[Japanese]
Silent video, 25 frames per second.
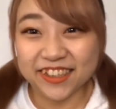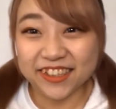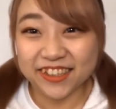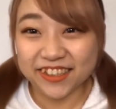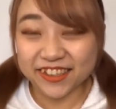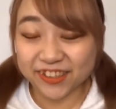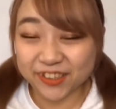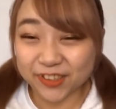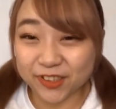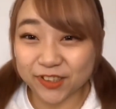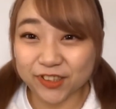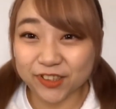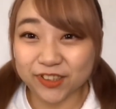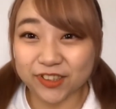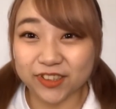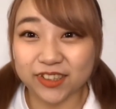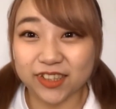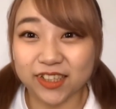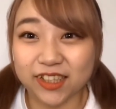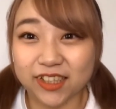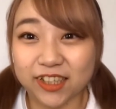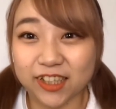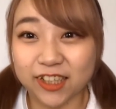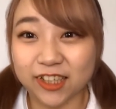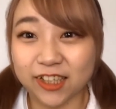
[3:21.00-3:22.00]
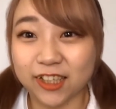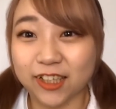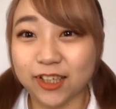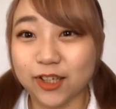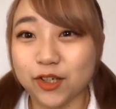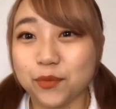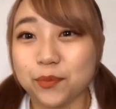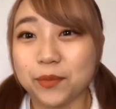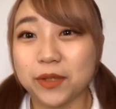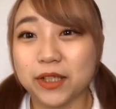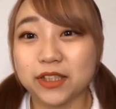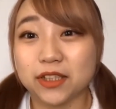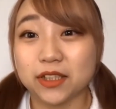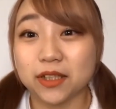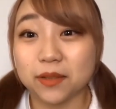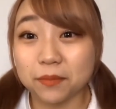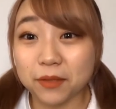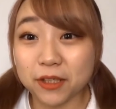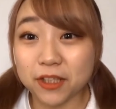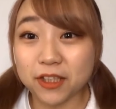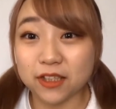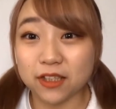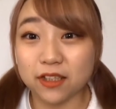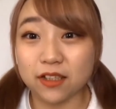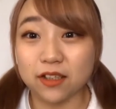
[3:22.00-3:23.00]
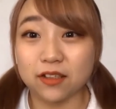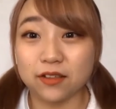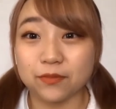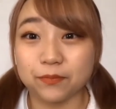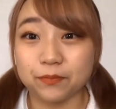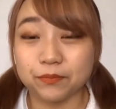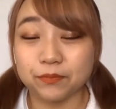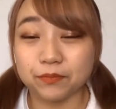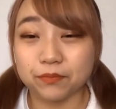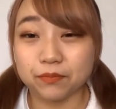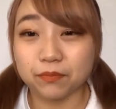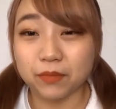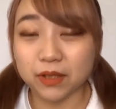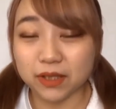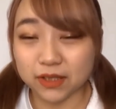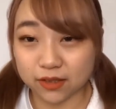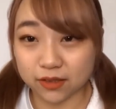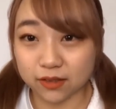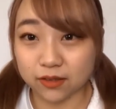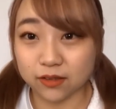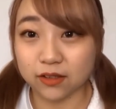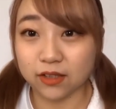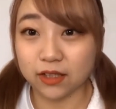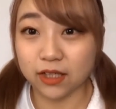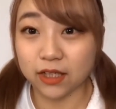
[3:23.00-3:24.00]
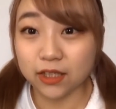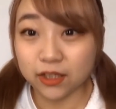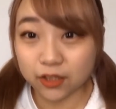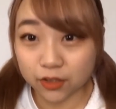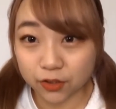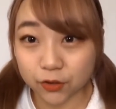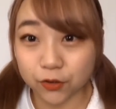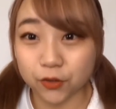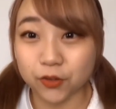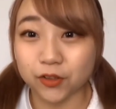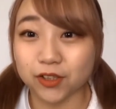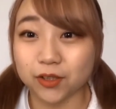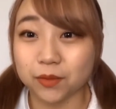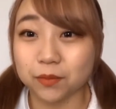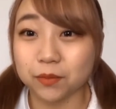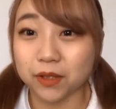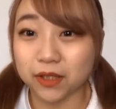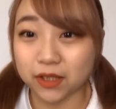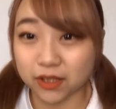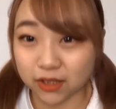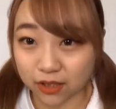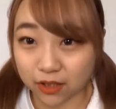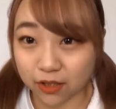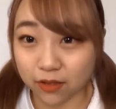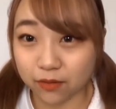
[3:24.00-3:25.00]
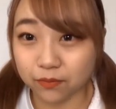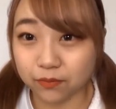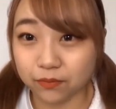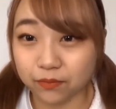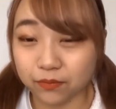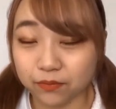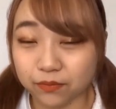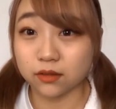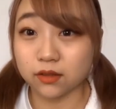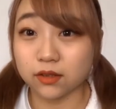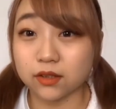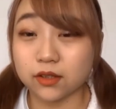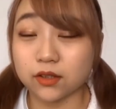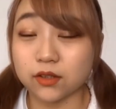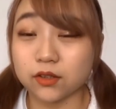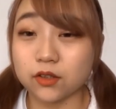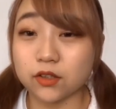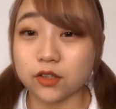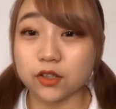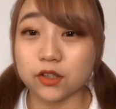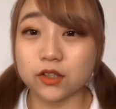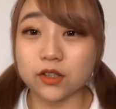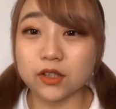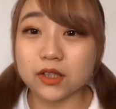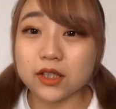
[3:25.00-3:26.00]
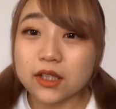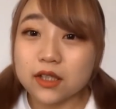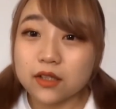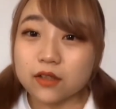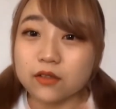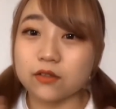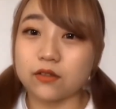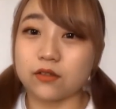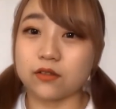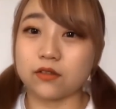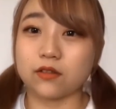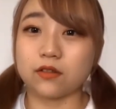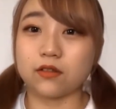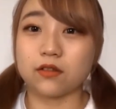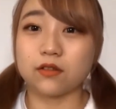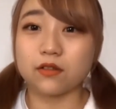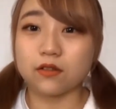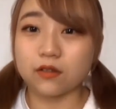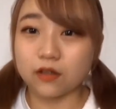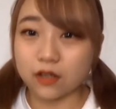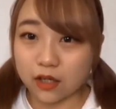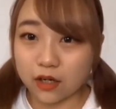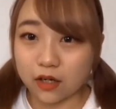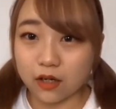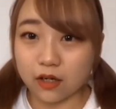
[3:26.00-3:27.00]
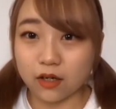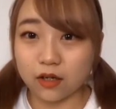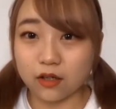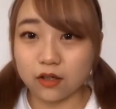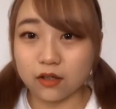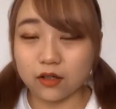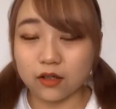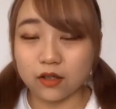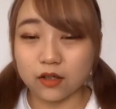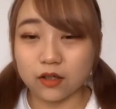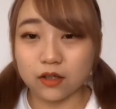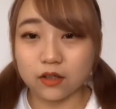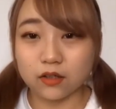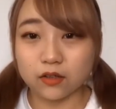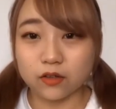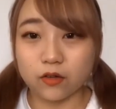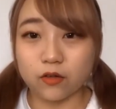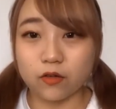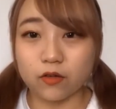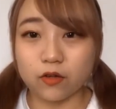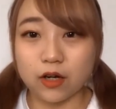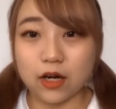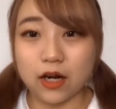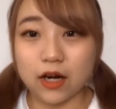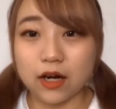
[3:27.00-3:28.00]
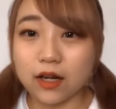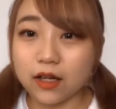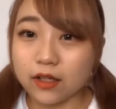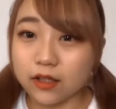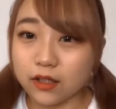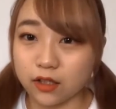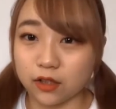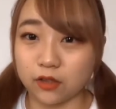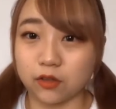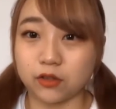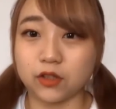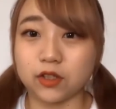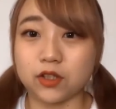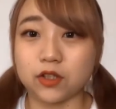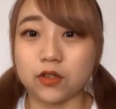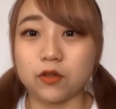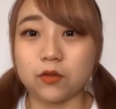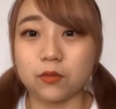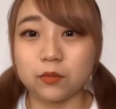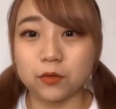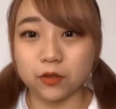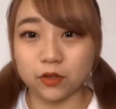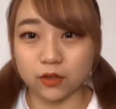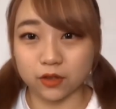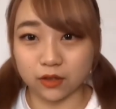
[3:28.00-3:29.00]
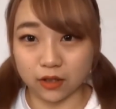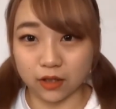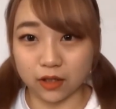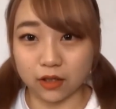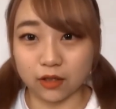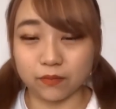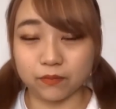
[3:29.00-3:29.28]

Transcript: そうだからめちゃめちゃまず緊張しましたその主人公の子がこう殻に閉じこもった